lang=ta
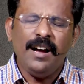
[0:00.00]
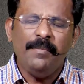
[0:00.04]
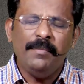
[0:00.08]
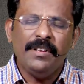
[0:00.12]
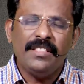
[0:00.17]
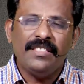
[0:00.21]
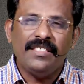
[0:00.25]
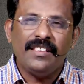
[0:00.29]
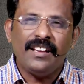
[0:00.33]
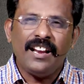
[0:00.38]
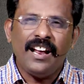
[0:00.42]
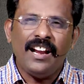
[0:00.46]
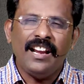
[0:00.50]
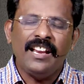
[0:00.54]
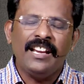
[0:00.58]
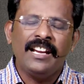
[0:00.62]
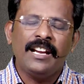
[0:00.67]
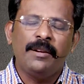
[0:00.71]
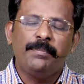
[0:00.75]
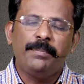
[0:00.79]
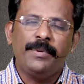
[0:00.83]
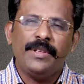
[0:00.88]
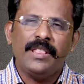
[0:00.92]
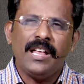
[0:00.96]
நாமத்தினாலே
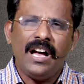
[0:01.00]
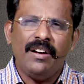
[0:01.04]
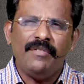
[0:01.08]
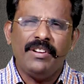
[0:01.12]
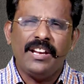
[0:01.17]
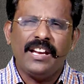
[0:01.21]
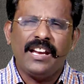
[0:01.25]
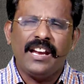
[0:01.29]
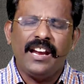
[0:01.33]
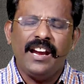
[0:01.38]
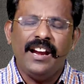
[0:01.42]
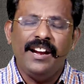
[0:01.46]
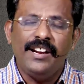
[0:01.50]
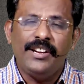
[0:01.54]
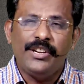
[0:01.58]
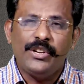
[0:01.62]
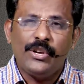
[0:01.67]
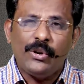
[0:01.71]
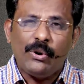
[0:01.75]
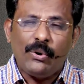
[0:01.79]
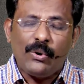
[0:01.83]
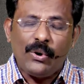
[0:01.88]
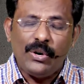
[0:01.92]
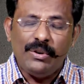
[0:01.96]
நீங்கள் பிதாவை
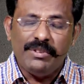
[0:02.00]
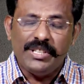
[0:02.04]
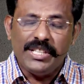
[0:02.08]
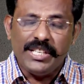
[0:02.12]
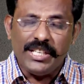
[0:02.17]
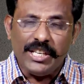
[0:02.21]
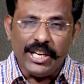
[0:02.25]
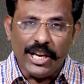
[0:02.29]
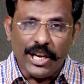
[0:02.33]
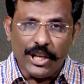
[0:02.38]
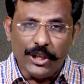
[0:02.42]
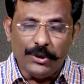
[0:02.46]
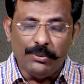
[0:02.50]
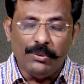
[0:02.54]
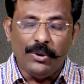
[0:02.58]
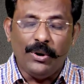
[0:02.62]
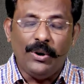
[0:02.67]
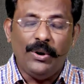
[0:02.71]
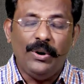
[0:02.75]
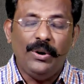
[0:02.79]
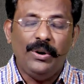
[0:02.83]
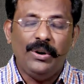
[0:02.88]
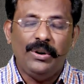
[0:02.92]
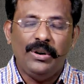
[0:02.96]
கேட்டுக்கொள்வது எதுவோ